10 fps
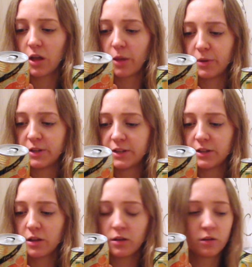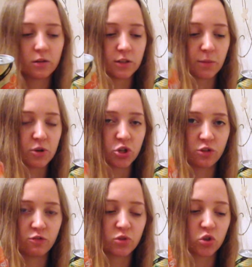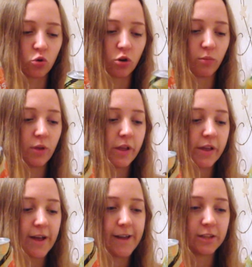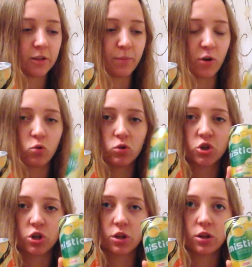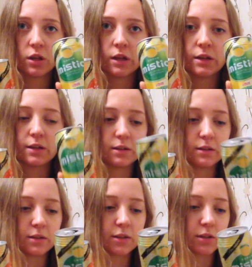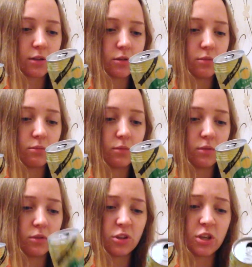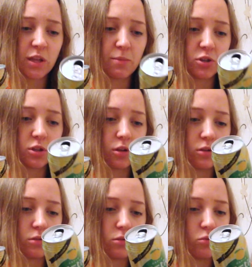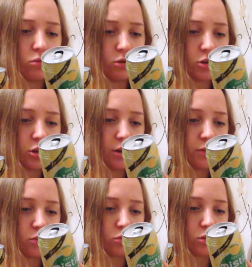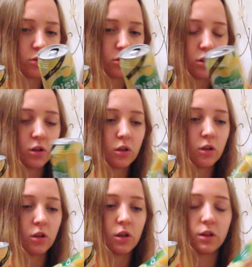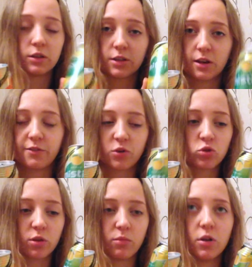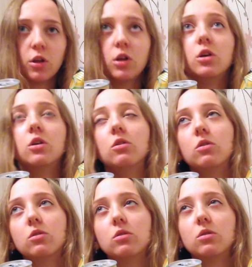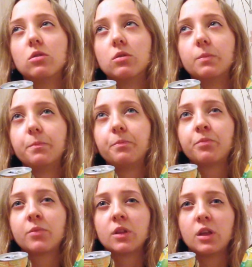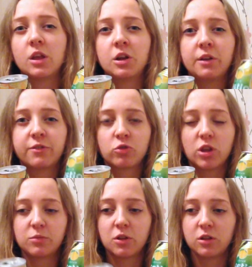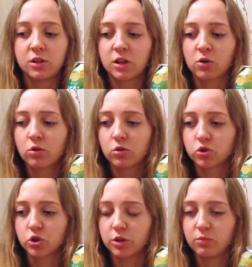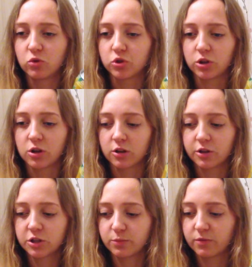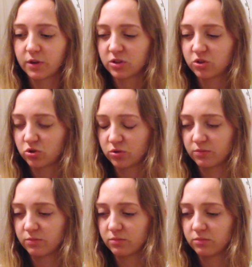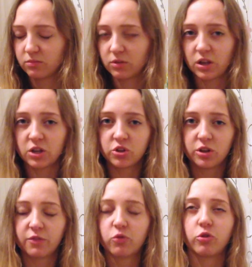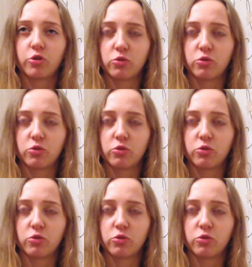апельсина, с апельсиновым соком. Этот похожий э, с... Здесь написано... О, это грейпфрут. С грейпфрутом. И грейпфрут именно не такой тоже химозный, как, знаете, бывает что-то ешь грейпфрутную